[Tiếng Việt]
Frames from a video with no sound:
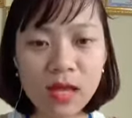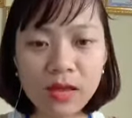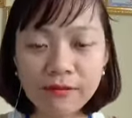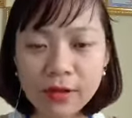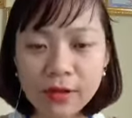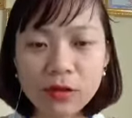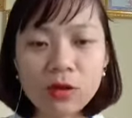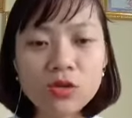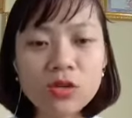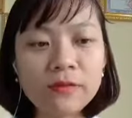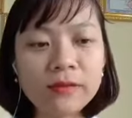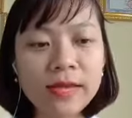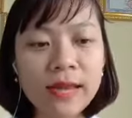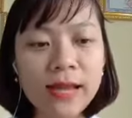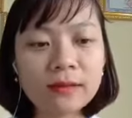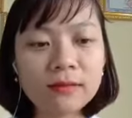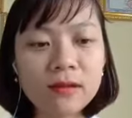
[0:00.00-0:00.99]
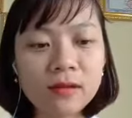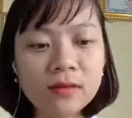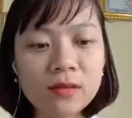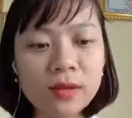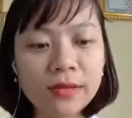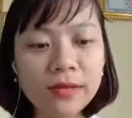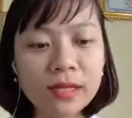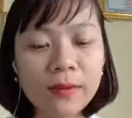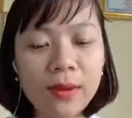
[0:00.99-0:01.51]
Phải nói chuyện với khách hàng thường
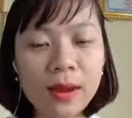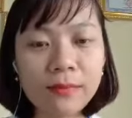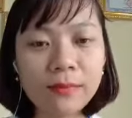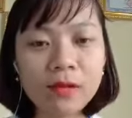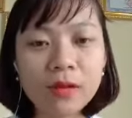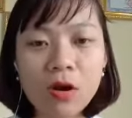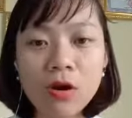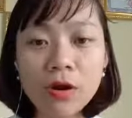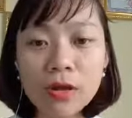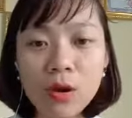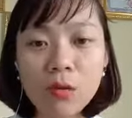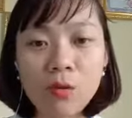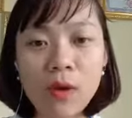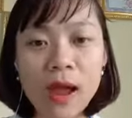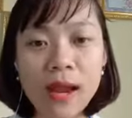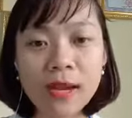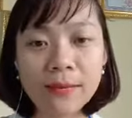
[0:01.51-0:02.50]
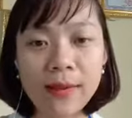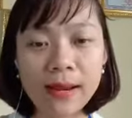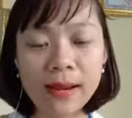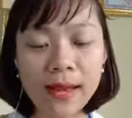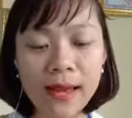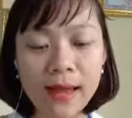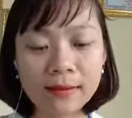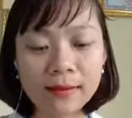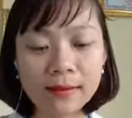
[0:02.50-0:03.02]
xuyên thì các bạn mới có hiệu quả để bán
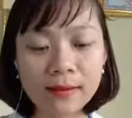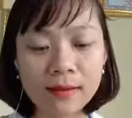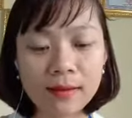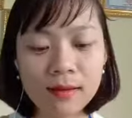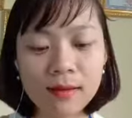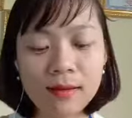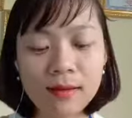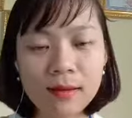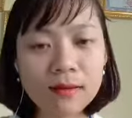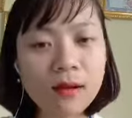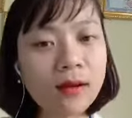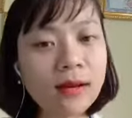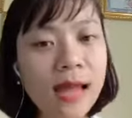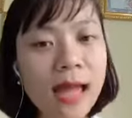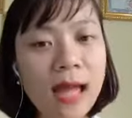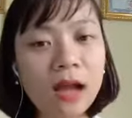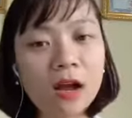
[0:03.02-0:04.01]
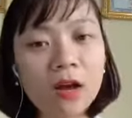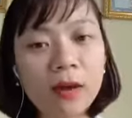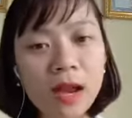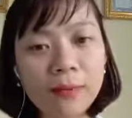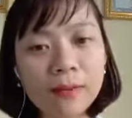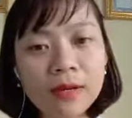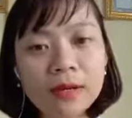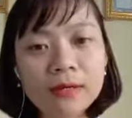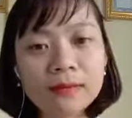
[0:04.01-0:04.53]
hàng. Đơn hàng của
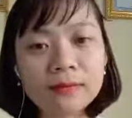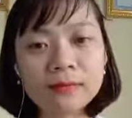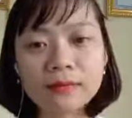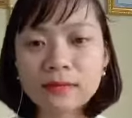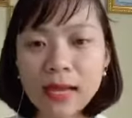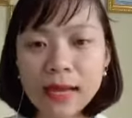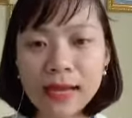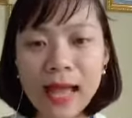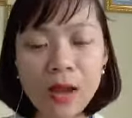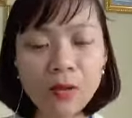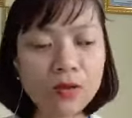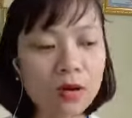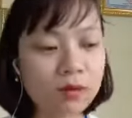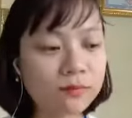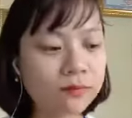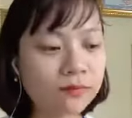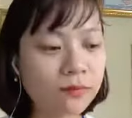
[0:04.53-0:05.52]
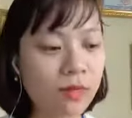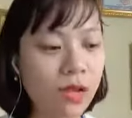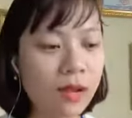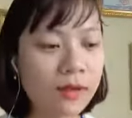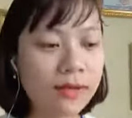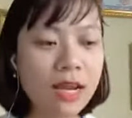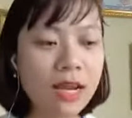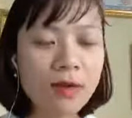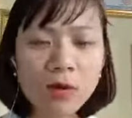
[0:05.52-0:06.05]
bạn mới tăng cao được.
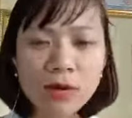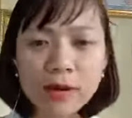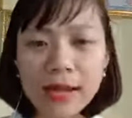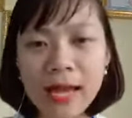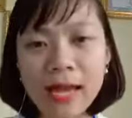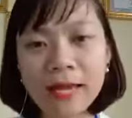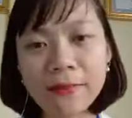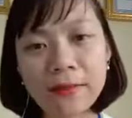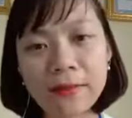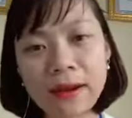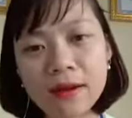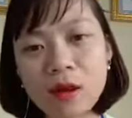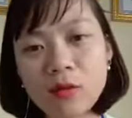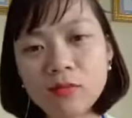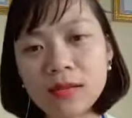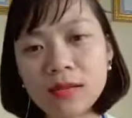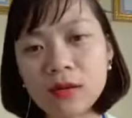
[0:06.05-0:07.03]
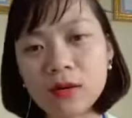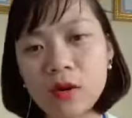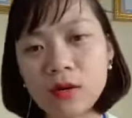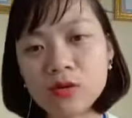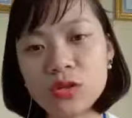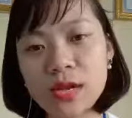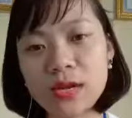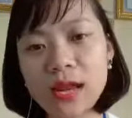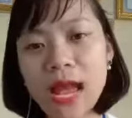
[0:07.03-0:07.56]
Nếu một ngày mà bạn không thể nói
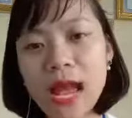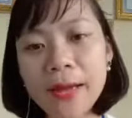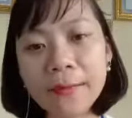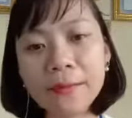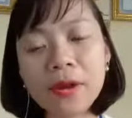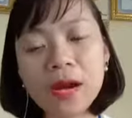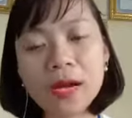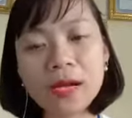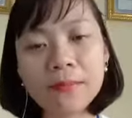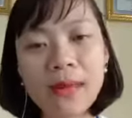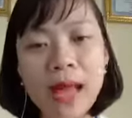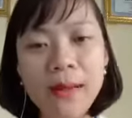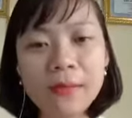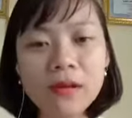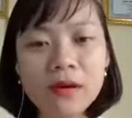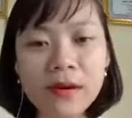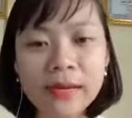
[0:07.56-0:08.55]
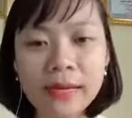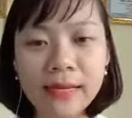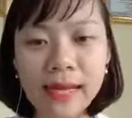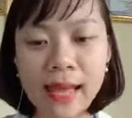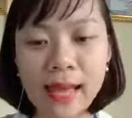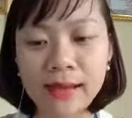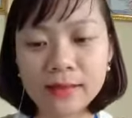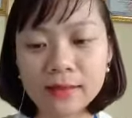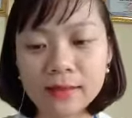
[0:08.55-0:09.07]
chuyện 20-30 người khách
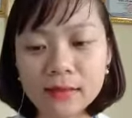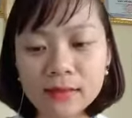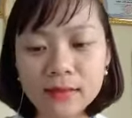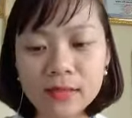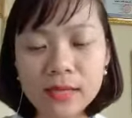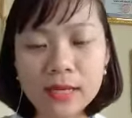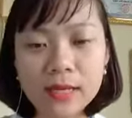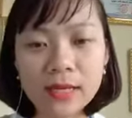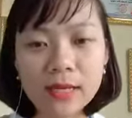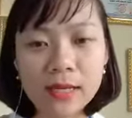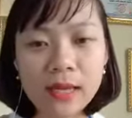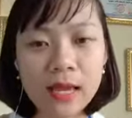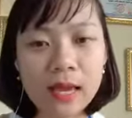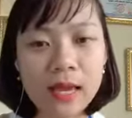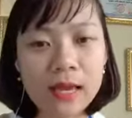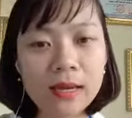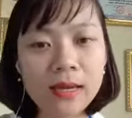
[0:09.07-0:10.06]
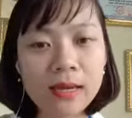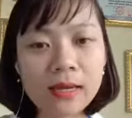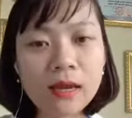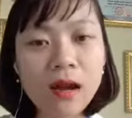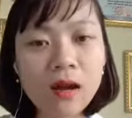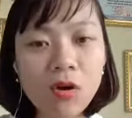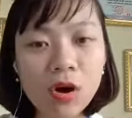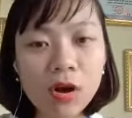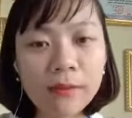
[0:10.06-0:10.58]
hàng thì cái
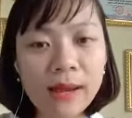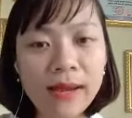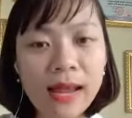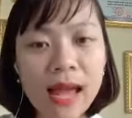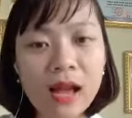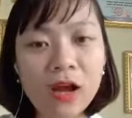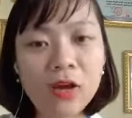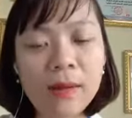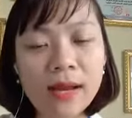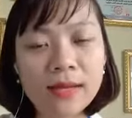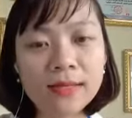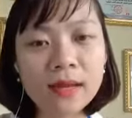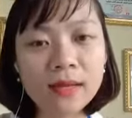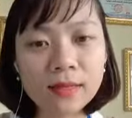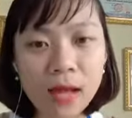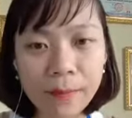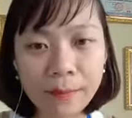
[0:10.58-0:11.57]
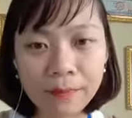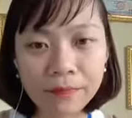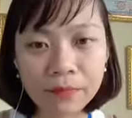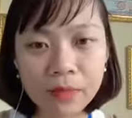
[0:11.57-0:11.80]
cơ hội bán hàng của bạn rất là thấp.